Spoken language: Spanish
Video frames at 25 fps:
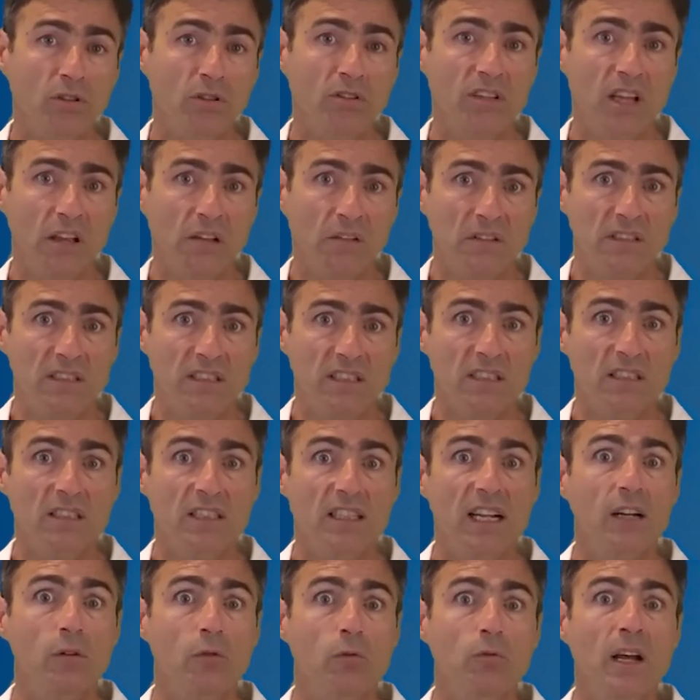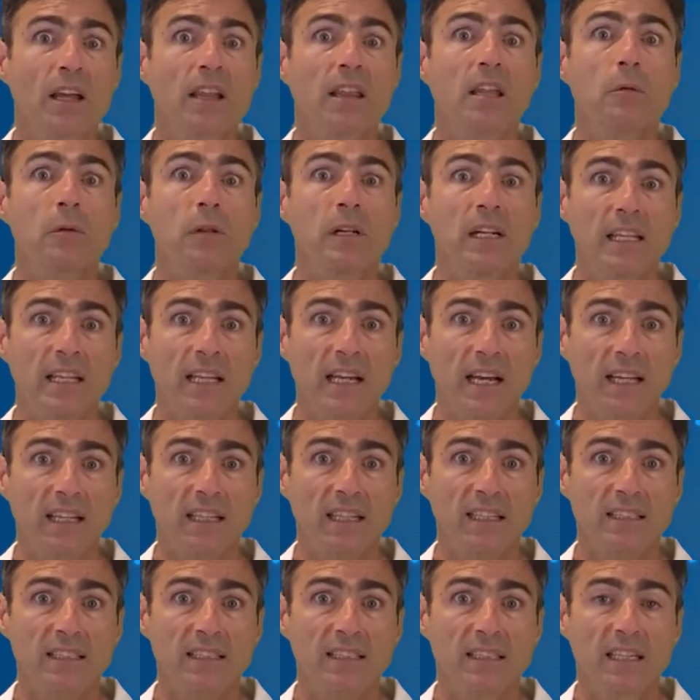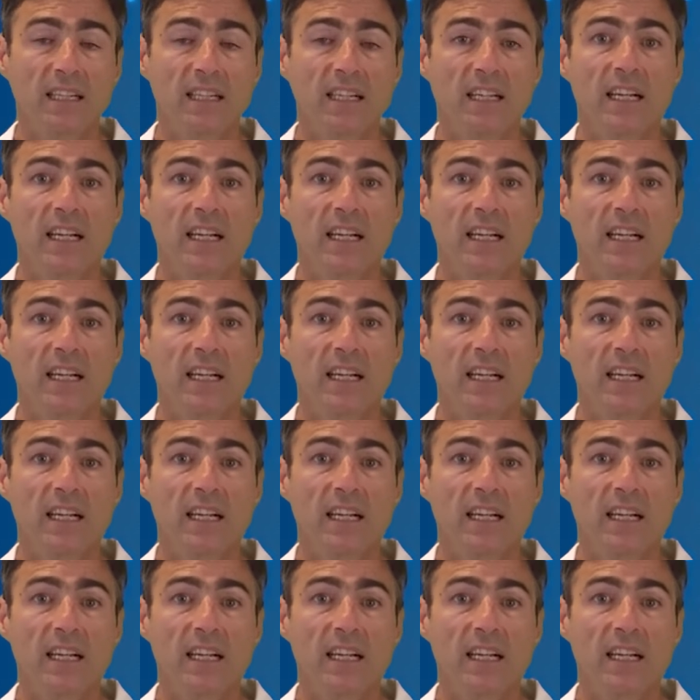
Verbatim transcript: déficits y algunas debilidades.